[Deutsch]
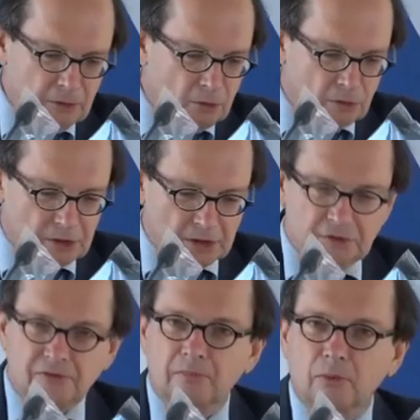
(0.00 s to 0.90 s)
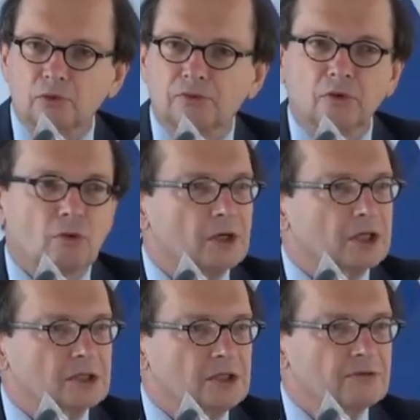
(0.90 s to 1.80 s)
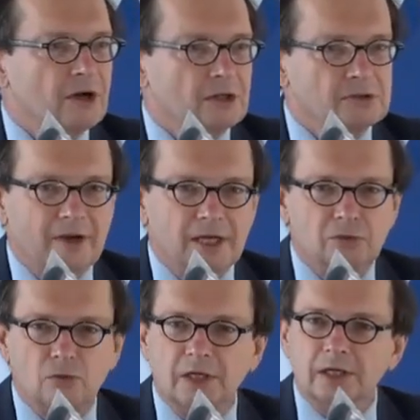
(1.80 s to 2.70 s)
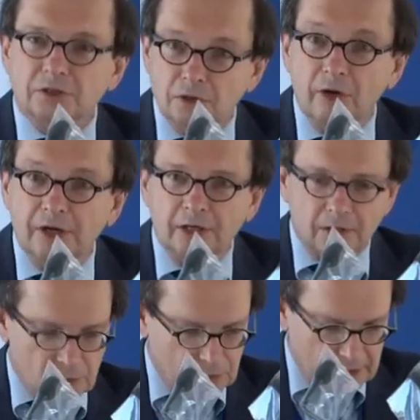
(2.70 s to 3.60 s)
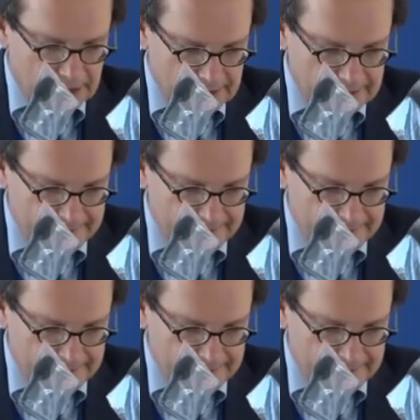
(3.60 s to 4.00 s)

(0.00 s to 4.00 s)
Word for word: oder das Verbot von Kollektivausweisungen als neue Grundrechte.